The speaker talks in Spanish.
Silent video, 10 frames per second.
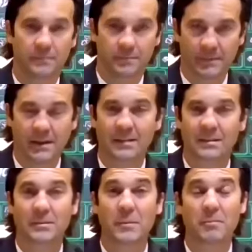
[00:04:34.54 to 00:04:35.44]

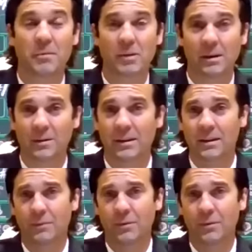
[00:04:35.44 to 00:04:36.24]
Gracias. Me, voy a remitir también